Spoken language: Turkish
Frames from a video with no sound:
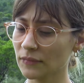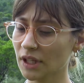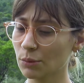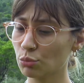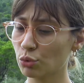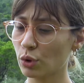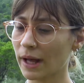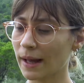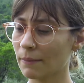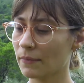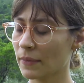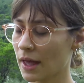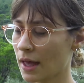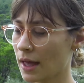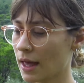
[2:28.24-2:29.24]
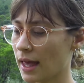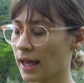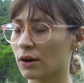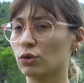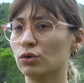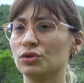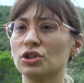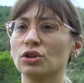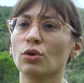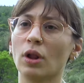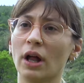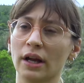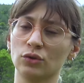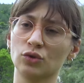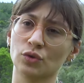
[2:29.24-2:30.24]
Bu hem ekolojik
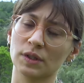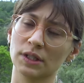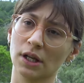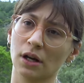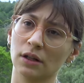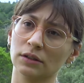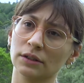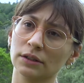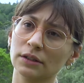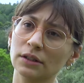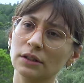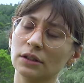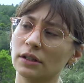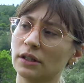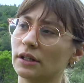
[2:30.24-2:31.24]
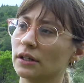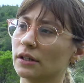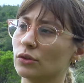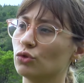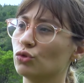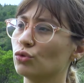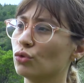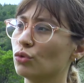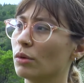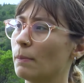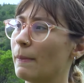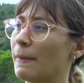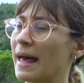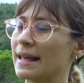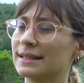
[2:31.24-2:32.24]
olarak çok sağlıklı e, çünkü
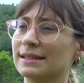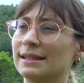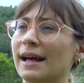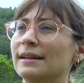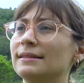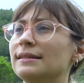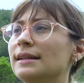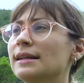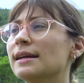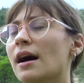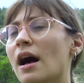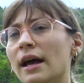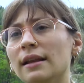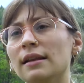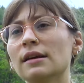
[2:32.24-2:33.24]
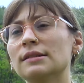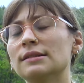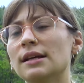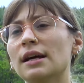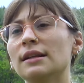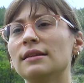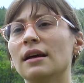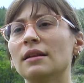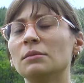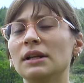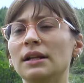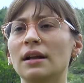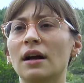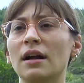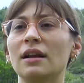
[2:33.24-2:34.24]
beslendiği kaynak zaten
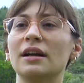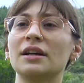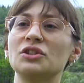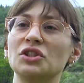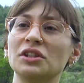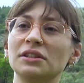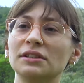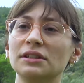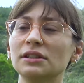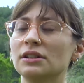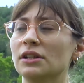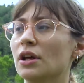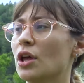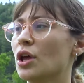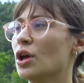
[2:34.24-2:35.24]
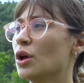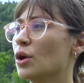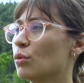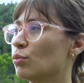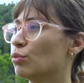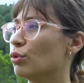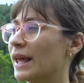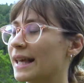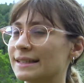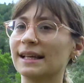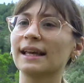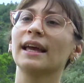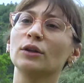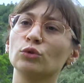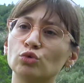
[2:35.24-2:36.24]
milyarlarca yıldır bu
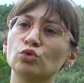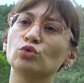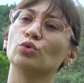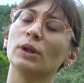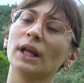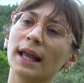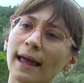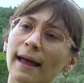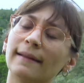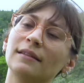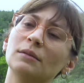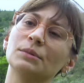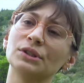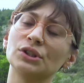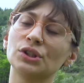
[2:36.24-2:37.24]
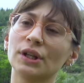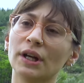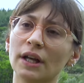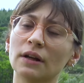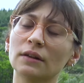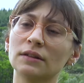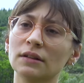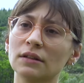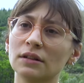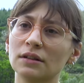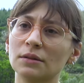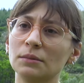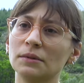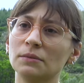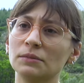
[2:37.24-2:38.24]
gezegen üstünde kendi başına ayakta
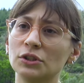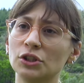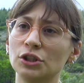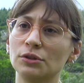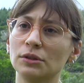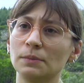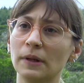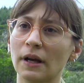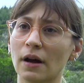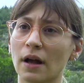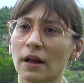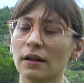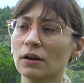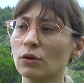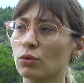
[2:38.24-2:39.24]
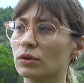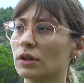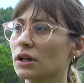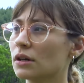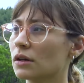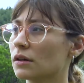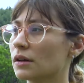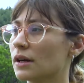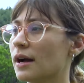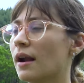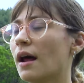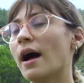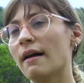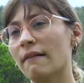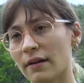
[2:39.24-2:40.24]
kalabilmiş bir kaynak. O da
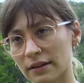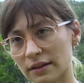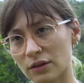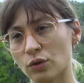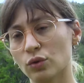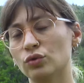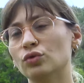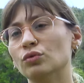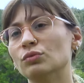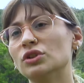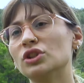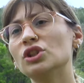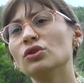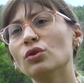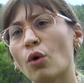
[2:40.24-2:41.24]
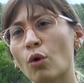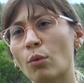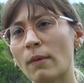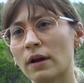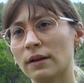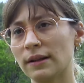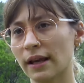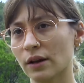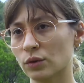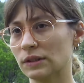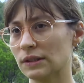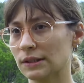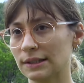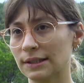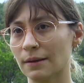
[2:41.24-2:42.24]
kara hayvanları olduğumuz için orman
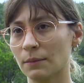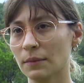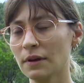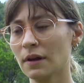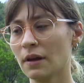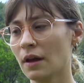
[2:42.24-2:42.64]
ekosistemi.